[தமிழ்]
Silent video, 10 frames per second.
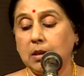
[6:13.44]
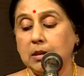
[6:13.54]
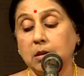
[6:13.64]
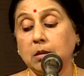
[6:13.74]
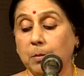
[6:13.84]

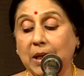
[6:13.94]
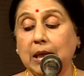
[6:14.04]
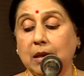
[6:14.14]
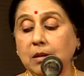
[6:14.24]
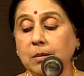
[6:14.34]
இதற்கு
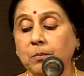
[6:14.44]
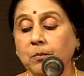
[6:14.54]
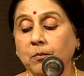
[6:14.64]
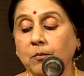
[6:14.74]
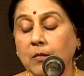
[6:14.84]
மேல்
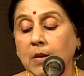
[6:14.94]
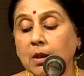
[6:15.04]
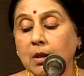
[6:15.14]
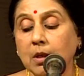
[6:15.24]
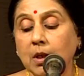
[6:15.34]

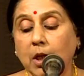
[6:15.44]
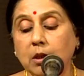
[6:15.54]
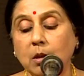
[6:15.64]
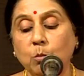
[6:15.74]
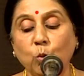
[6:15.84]

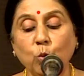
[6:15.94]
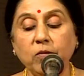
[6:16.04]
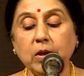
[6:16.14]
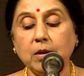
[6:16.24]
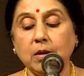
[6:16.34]
இந்த
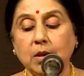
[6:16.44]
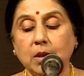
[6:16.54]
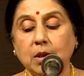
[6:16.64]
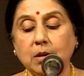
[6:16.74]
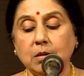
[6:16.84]
மூவர்
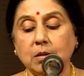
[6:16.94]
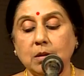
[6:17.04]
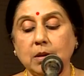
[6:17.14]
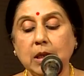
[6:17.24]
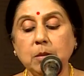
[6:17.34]

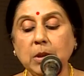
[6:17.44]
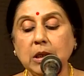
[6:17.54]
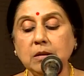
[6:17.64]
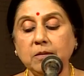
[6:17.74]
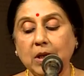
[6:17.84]
என்
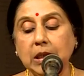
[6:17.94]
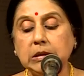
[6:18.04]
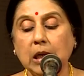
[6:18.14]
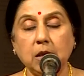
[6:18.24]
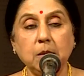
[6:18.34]
மீது
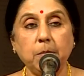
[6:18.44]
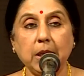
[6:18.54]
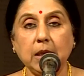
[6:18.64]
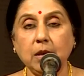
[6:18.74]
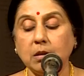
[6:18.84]
வைத்த
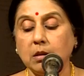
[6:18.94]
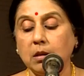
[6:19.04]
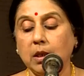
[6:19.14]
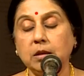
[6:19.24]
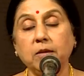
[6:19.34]
அன்பே
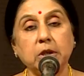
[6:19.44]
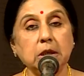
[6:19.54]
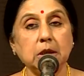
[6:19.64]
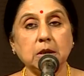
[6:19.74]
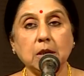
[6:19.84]
இந்த
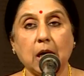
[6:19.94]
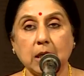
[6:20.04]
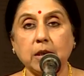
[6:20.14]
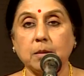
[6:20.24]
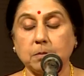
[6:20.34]
விருதுக்கு
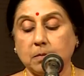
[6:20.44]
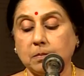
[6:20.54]
காரணம்